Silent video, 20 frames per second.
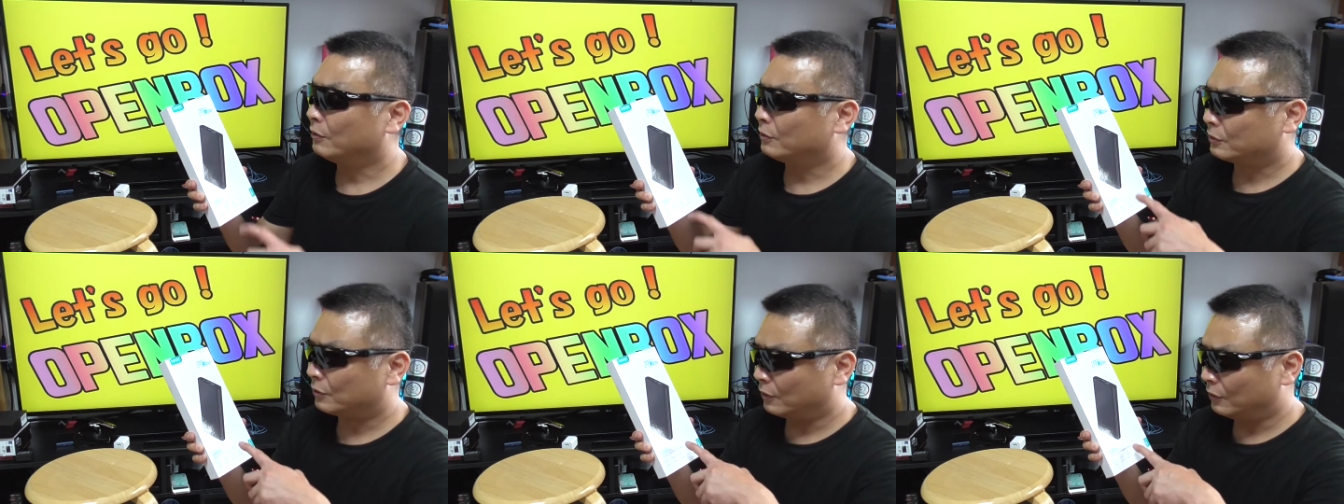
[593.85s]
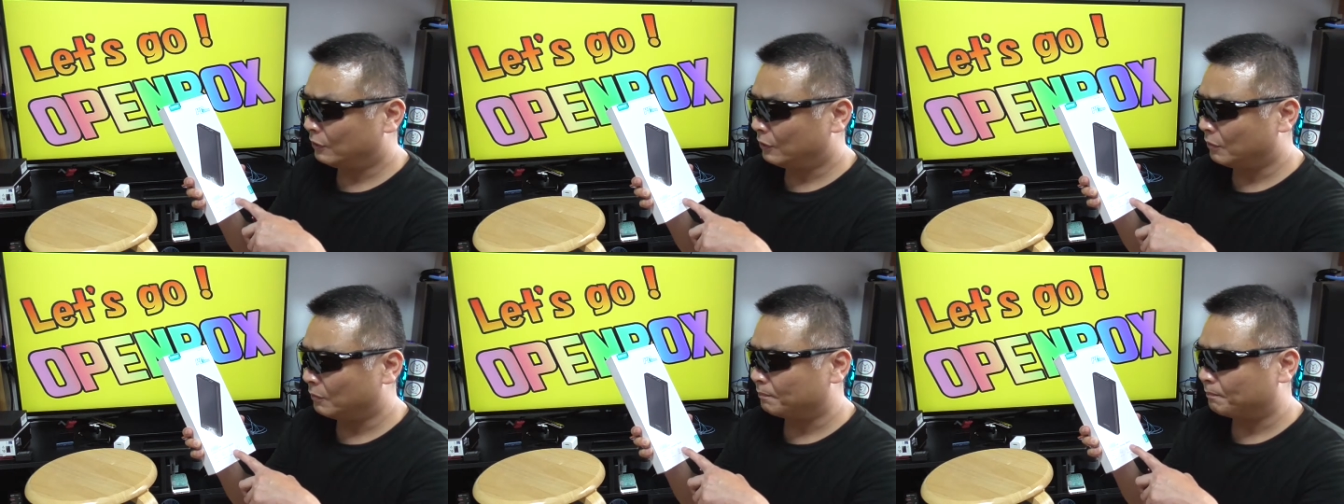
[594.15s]
そ
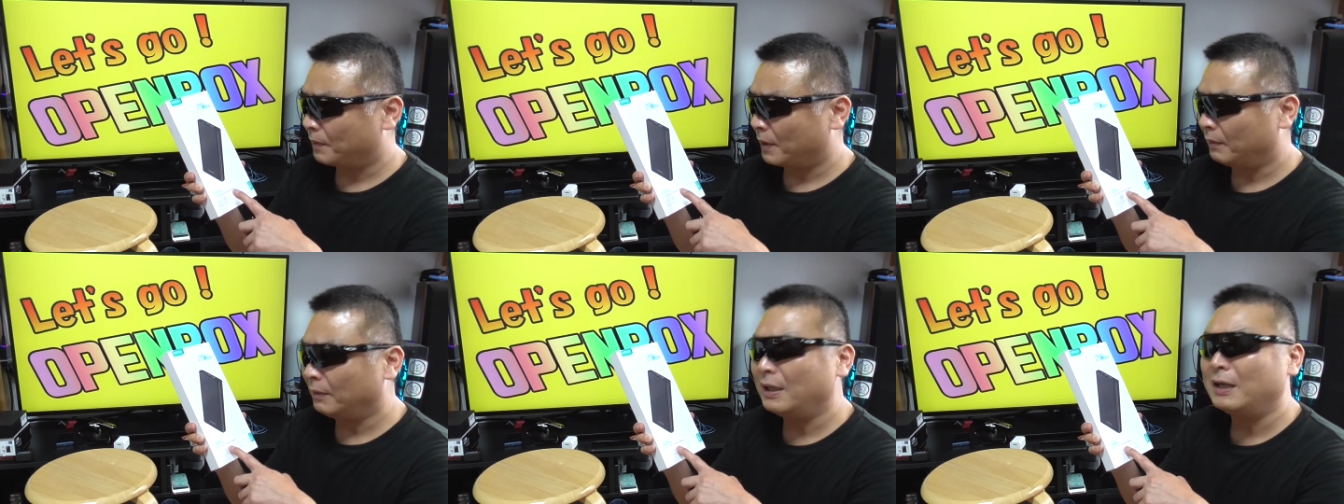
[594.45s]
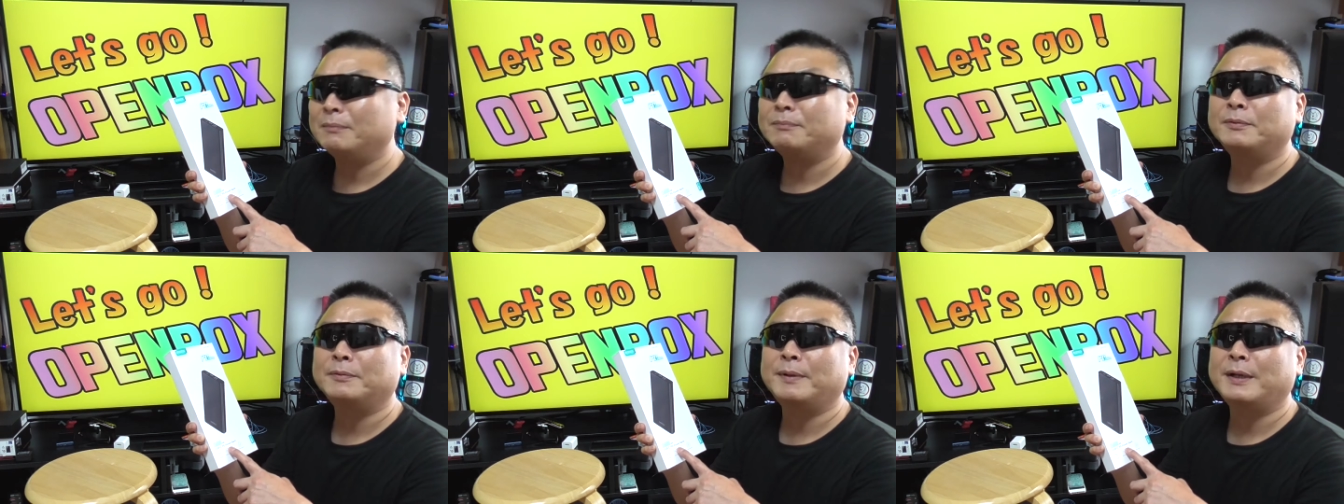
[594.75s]
れの
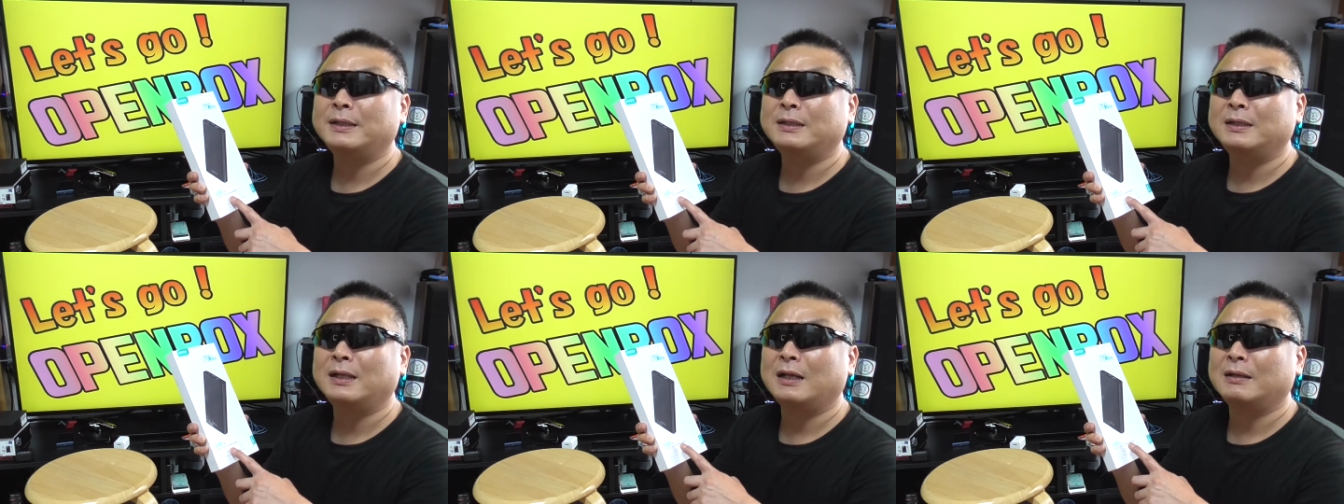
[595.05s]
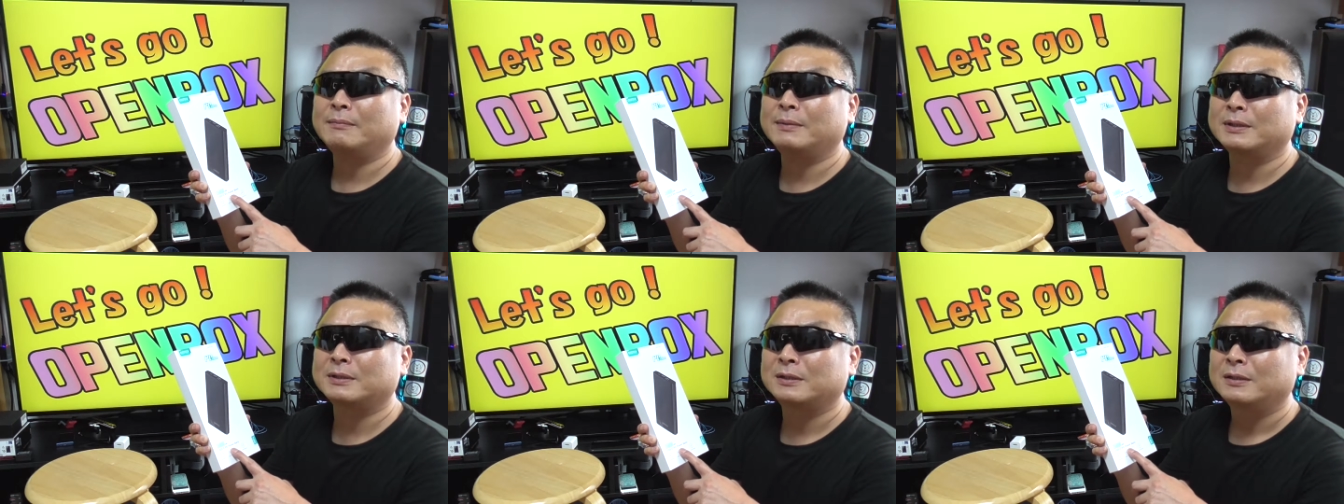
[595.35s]
パワーアップ版にな
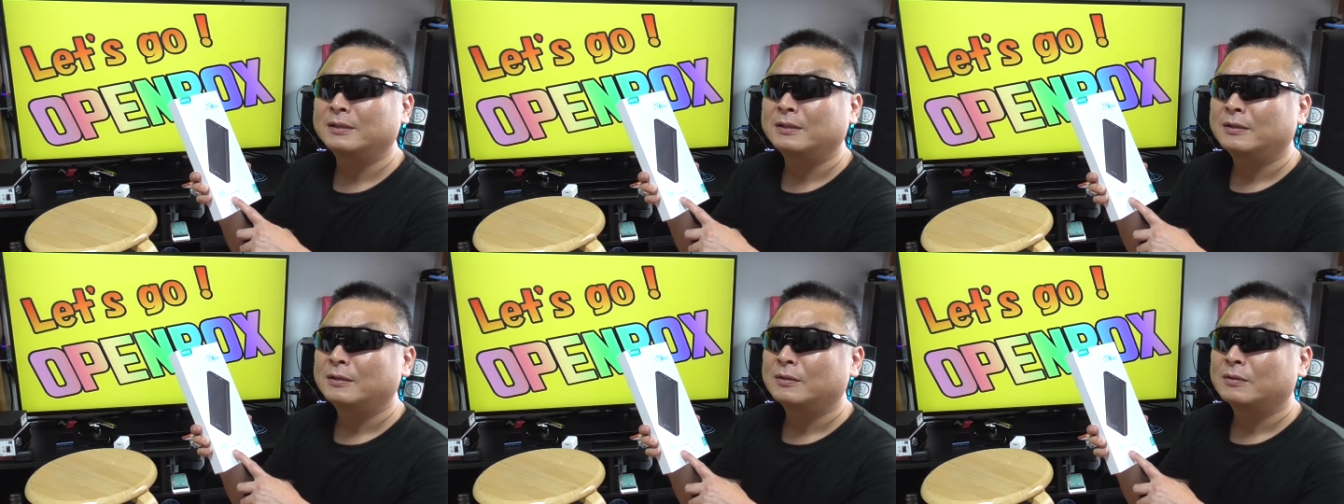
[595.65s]
ります